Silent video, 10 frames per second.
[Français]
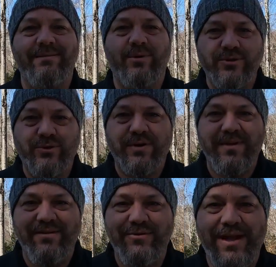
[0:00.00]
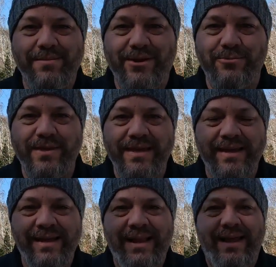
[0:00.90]
Bonjour et bienvenue dans mes lubies.
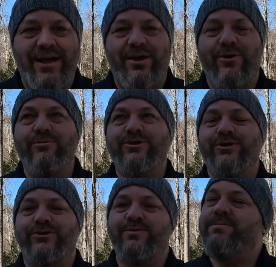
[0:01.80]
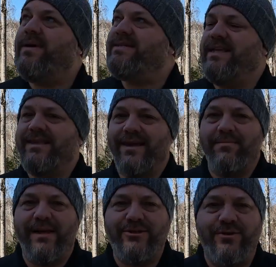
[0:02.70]
Euh, aujourd'hui, par cette
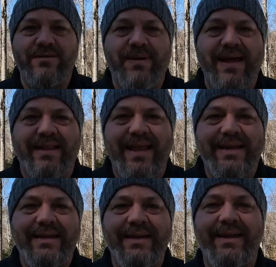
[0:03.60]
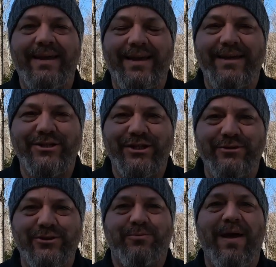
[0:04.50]
euh, belle journée de printemps, euh, j'ai
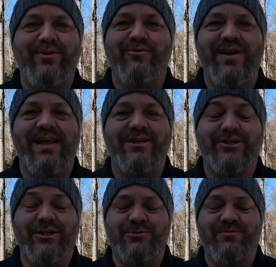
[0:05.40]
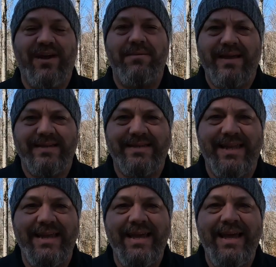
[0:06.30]
une super nouvelle. Je suis vraiment
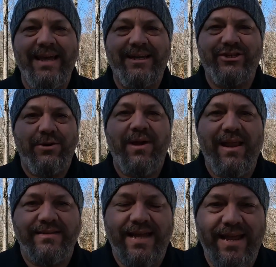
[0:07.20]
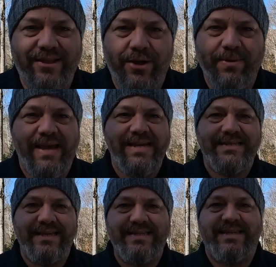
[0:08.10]
excité. Je me lance en
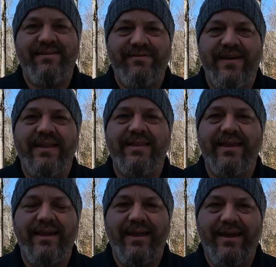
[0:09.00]
entreprise. C'est fait.